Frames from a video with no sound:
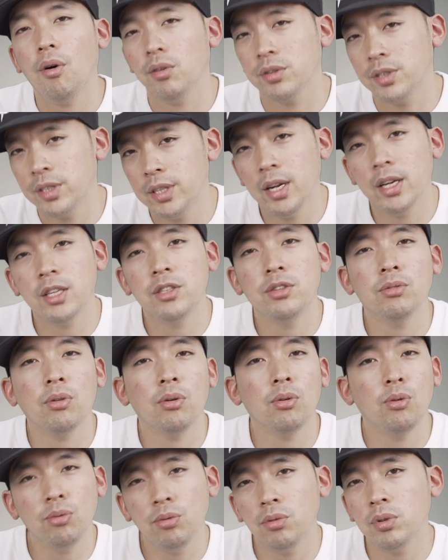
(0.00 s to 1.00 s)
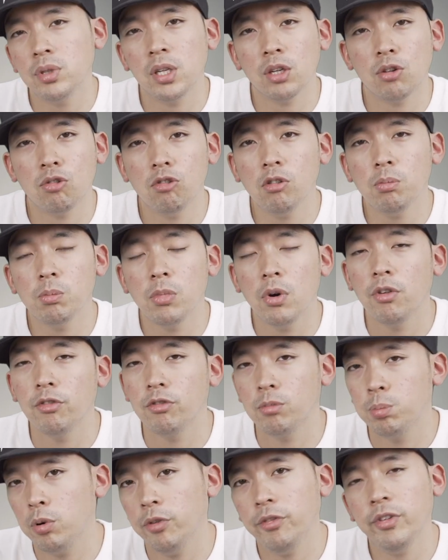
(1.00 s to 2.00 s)
En sélectionnant l'une de ces courbes,
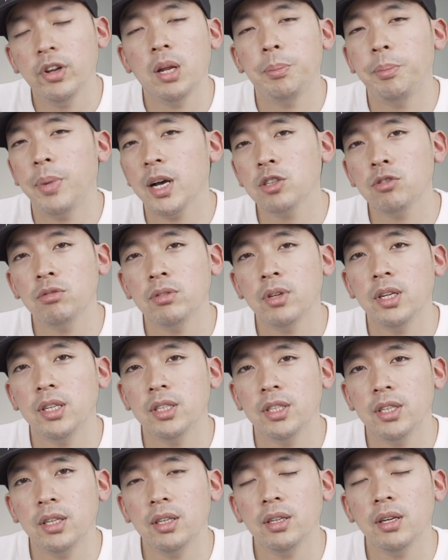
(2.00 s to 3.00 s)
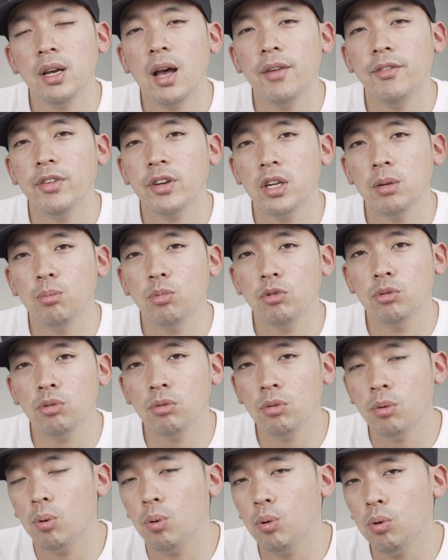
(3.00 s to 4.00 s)
vous pouvez les personnaliser avec les
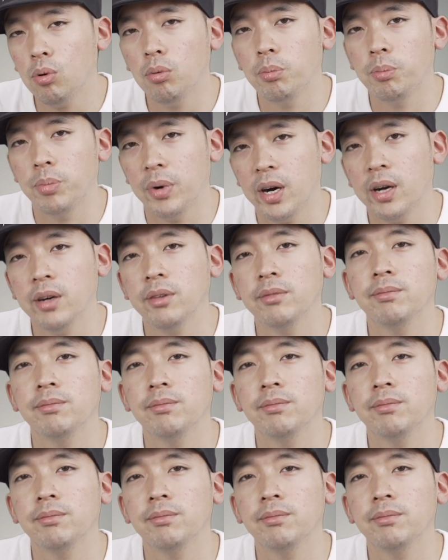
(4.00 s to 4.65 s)
boutons haut-bas.